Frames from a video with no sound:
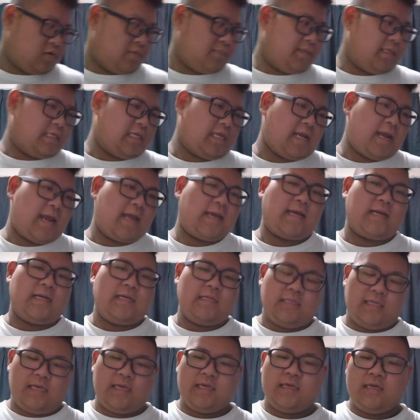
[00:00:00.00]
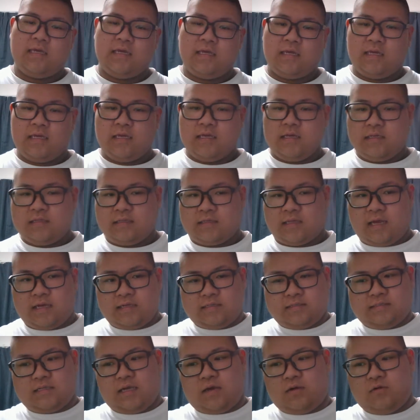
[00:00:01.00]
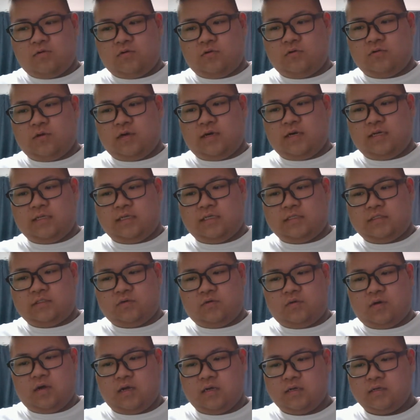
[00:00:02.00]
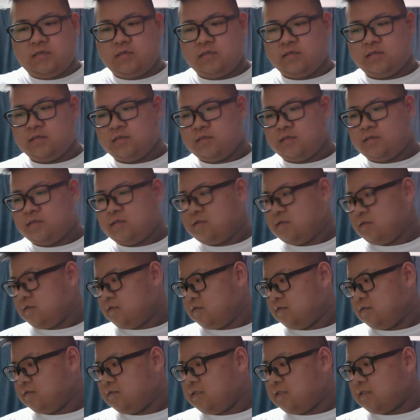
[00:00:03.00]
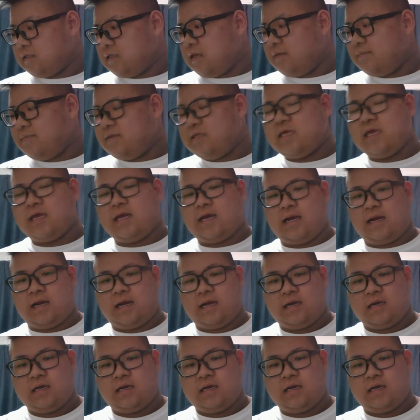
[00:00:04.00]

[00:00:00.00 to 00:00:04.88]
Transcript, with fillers: 見てないからね。炭酸王の話とか。絶対見ねえから。うん。